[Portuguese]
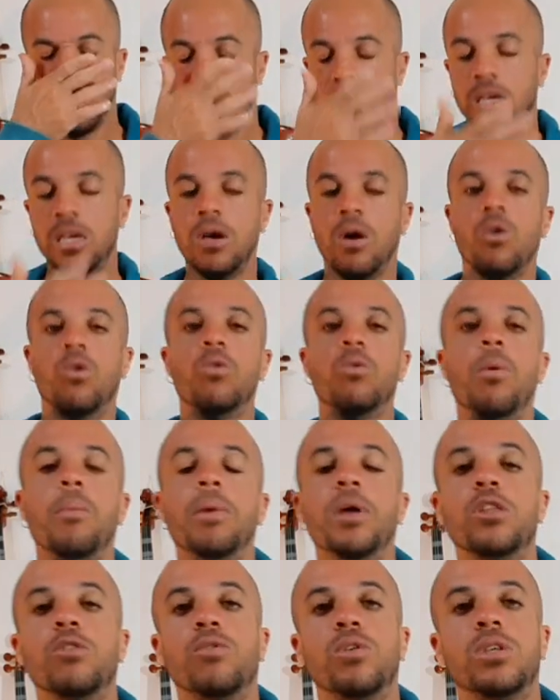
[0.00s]
Em algum
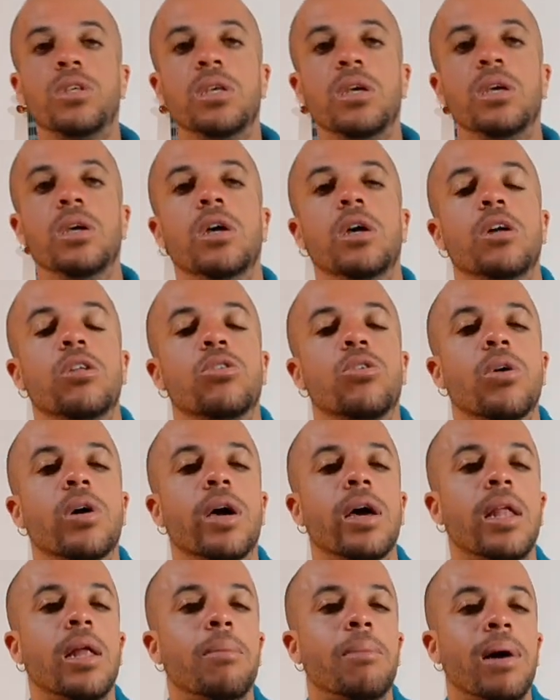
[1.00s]
momento você
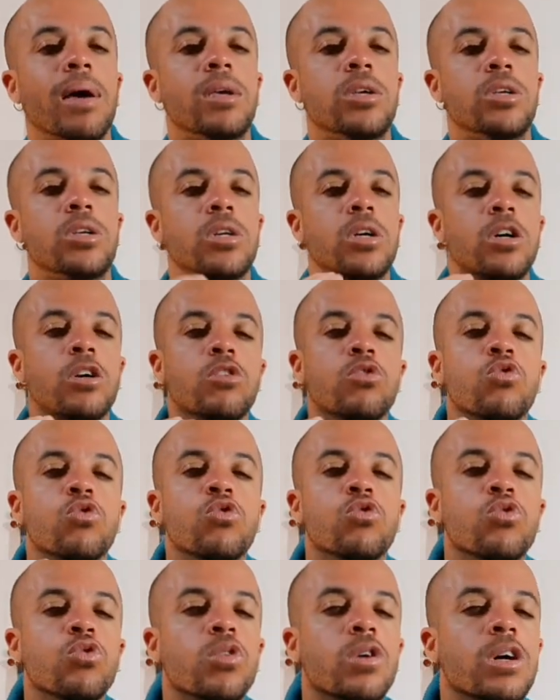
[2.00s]
toca ela mais
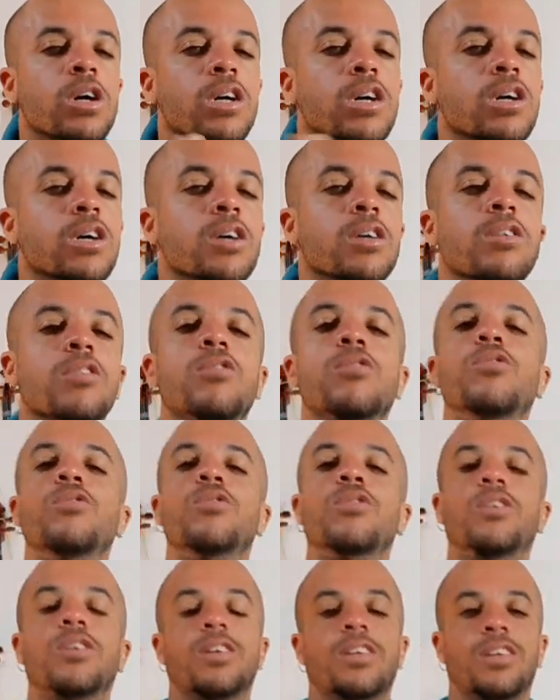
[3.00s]

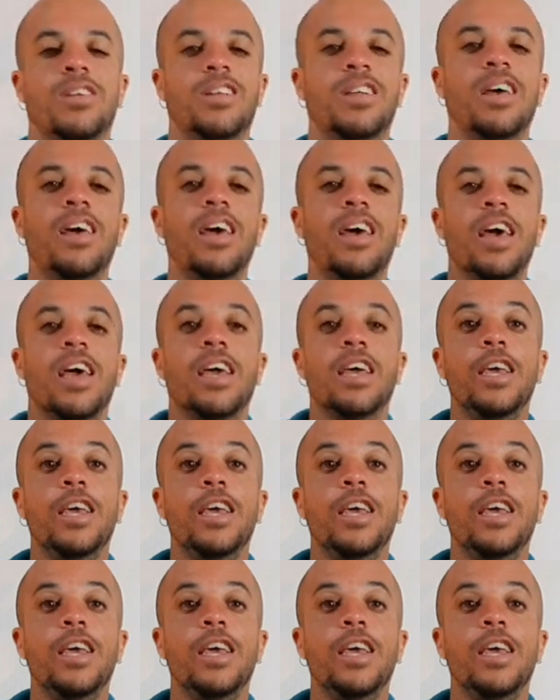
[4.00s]
sussurrando, né?